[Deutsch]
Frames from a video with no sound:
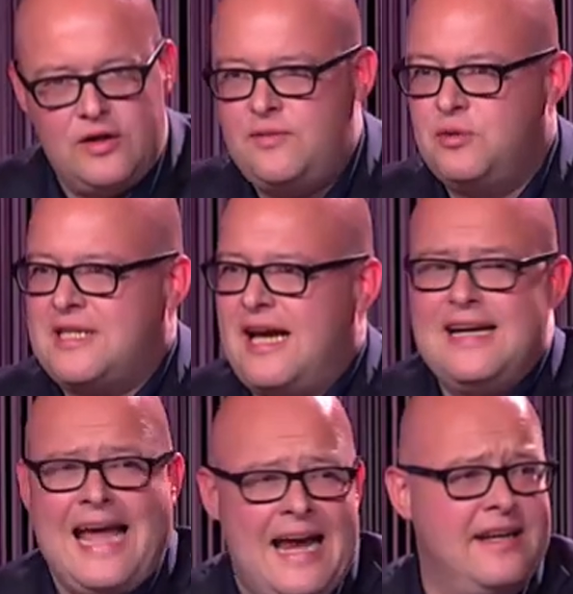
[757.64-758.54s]
Und ich muss
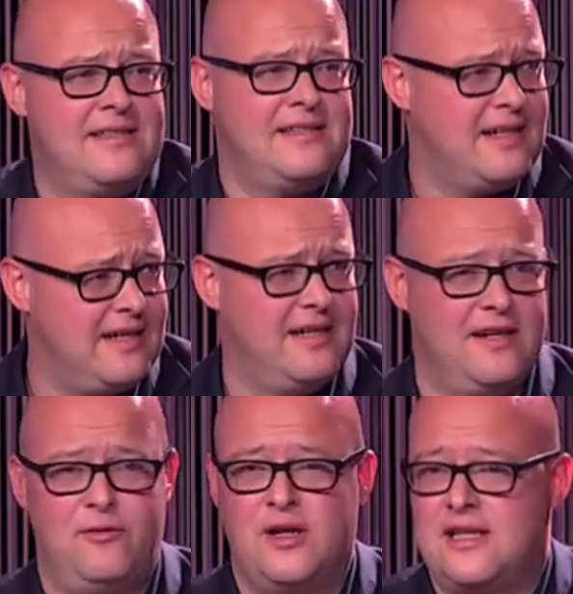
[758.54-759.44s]
sagen, nein, es ist ja
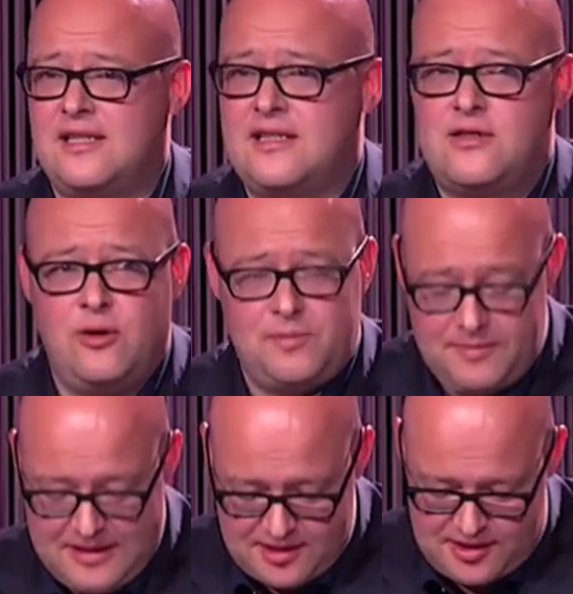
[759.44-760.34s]
ein Vortrag, der soll
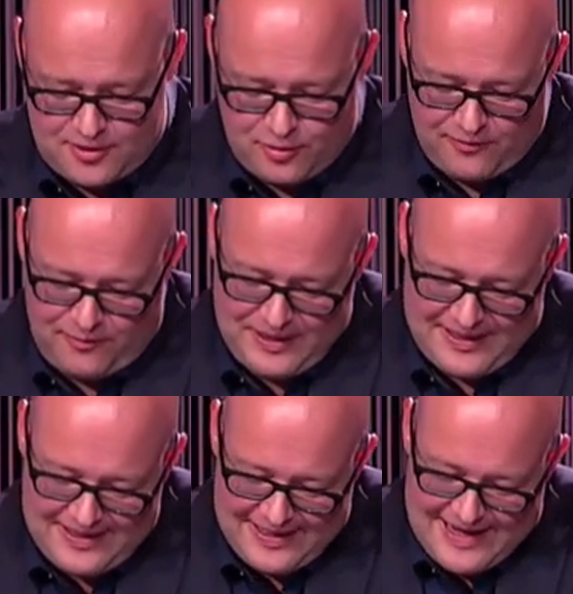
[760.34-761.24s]
optimistisch in die Zukunft
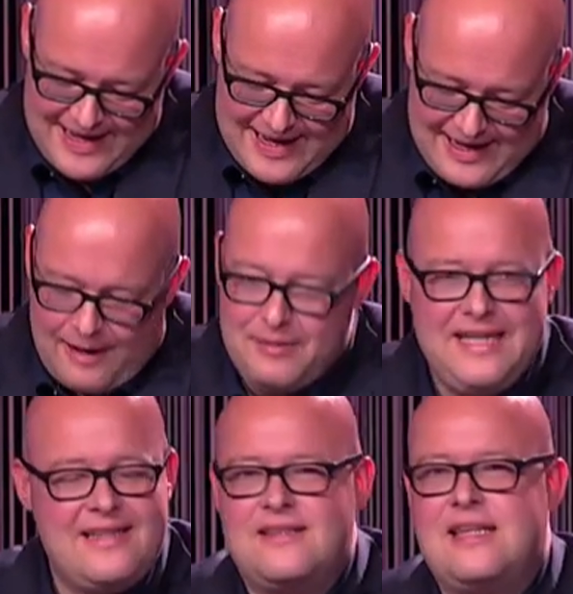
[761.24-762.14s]
blicken, aber
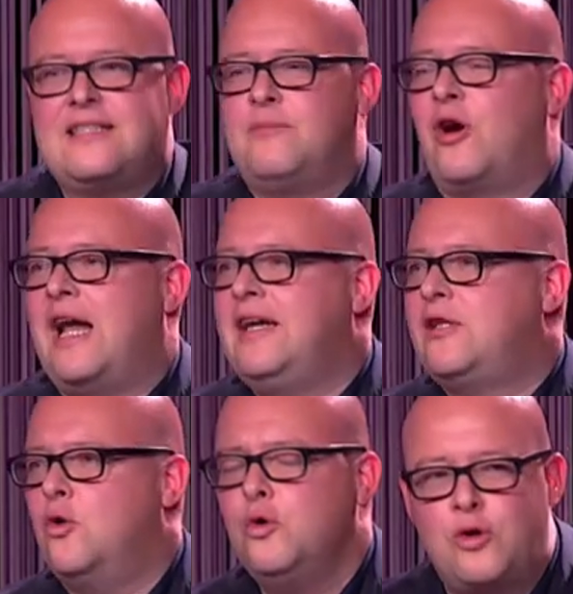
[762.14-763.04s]
nicht, deshalb noch lange
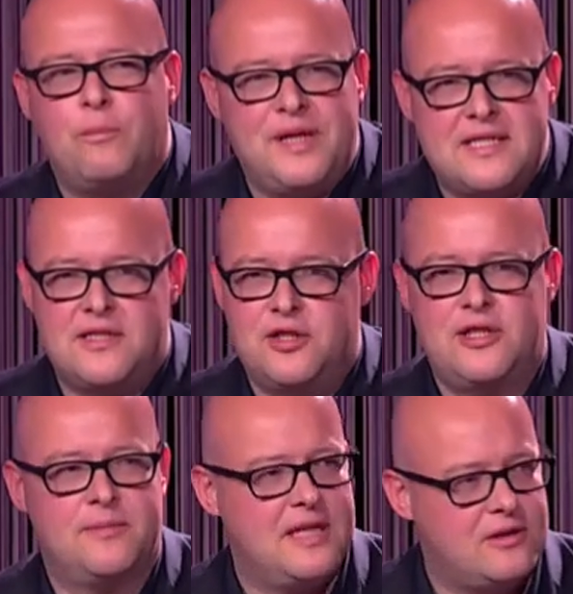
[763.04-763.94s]
nicht utopistisch.
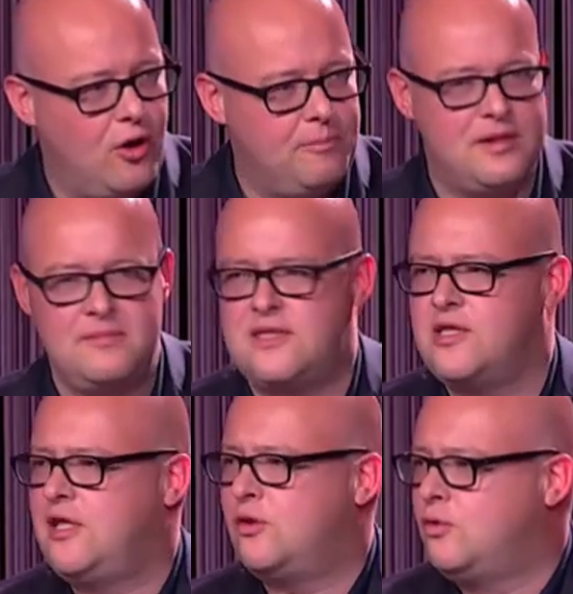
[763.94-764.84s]
Ich habe gesagt
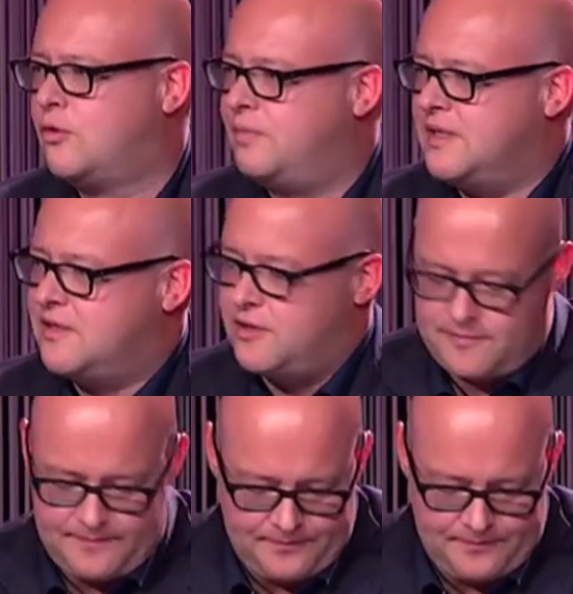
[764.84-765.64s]
optimistisch, nicht utopistisch.